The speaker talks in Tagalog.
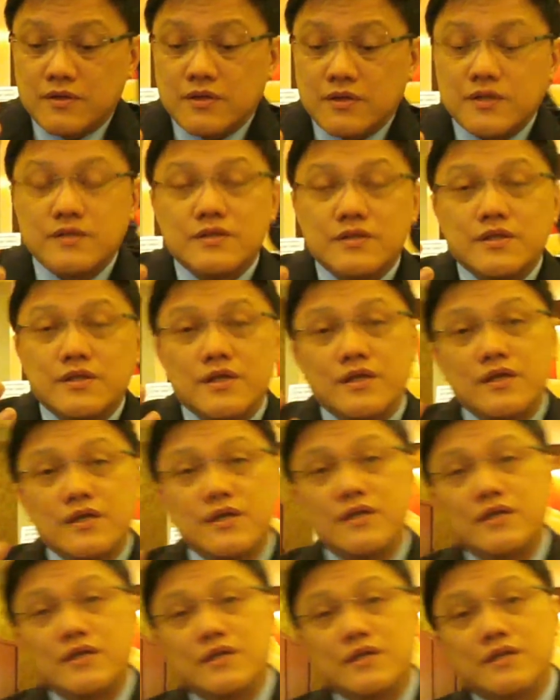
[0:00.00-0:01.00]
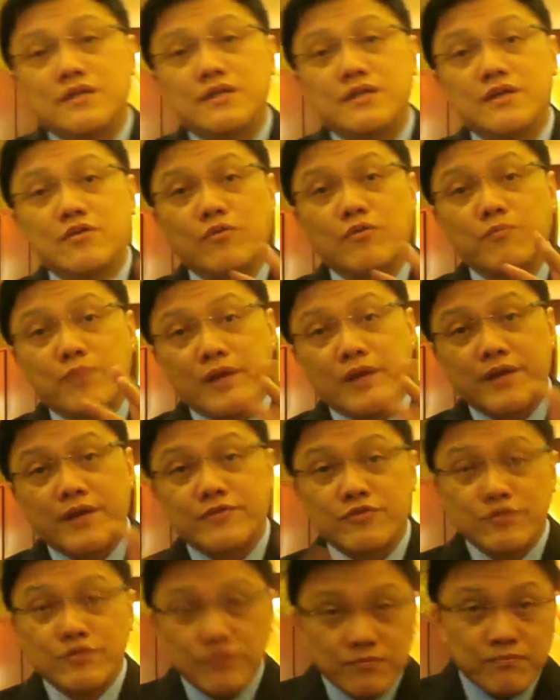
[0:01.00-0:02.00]
hindi hindi
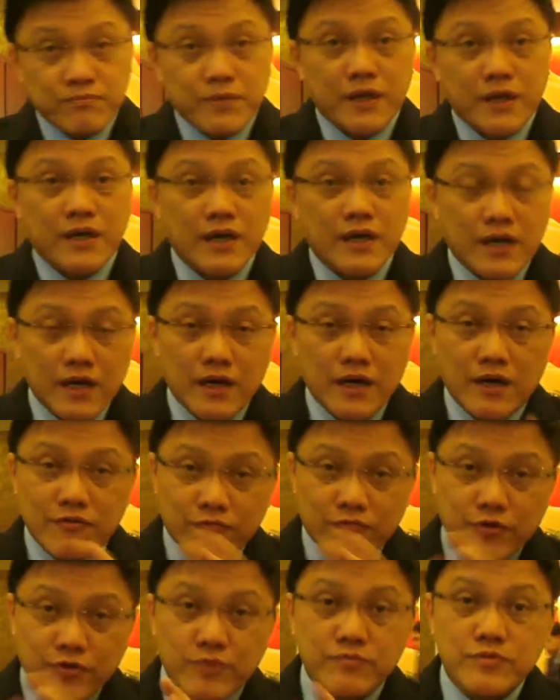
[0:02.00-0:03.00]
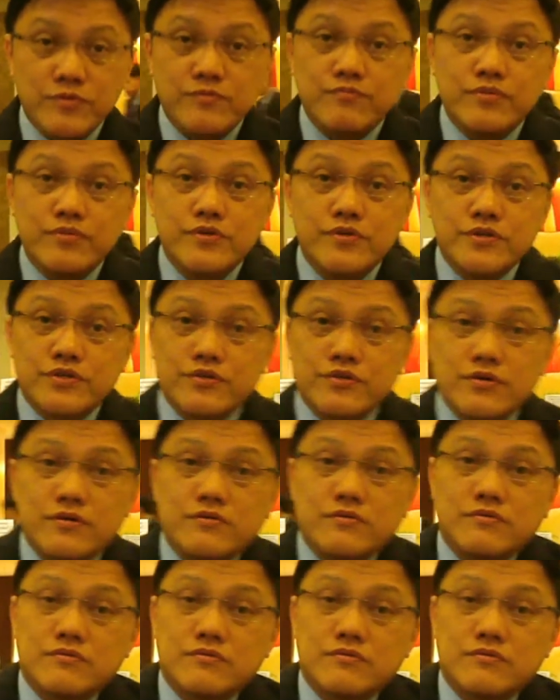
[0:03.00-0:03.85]
kompleto yung pagkaka-form ng puso.